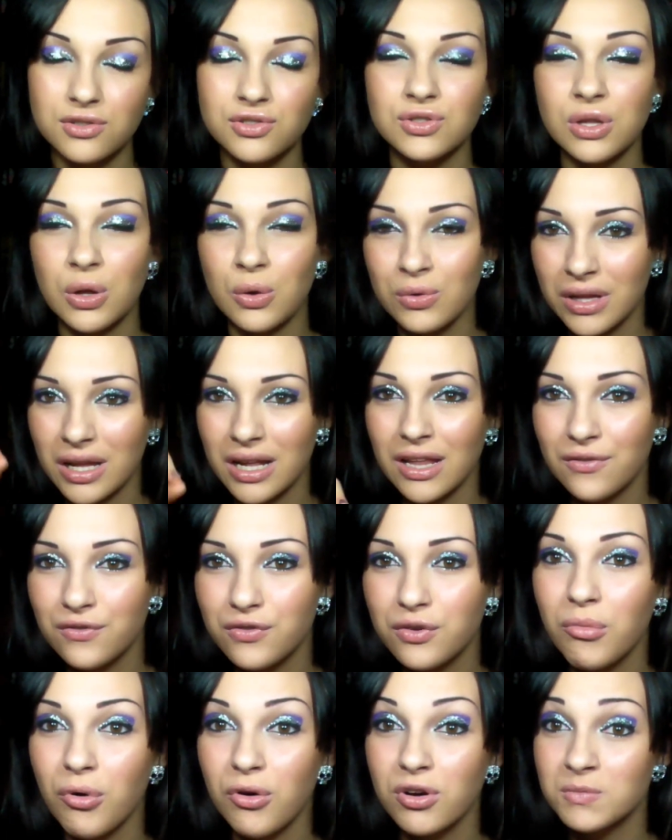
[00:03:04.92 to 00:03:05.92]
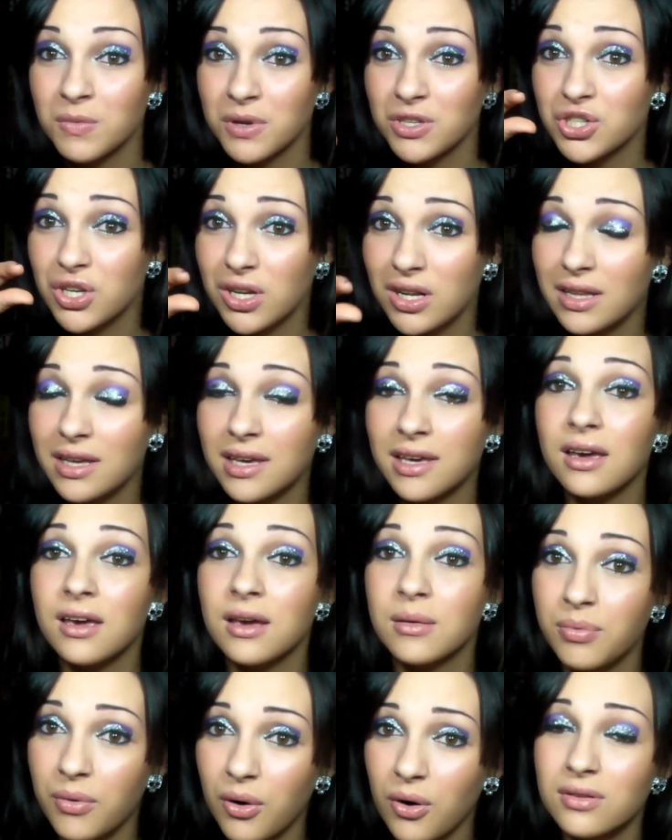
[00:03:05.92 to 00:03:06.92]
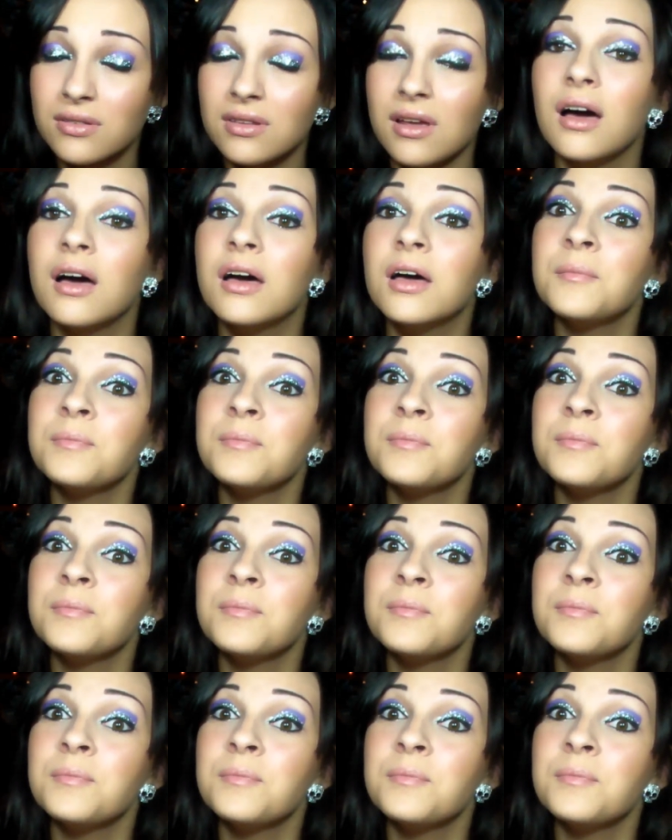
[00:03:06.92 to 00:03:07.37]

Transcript: non nell'info box ma c'è il link che porta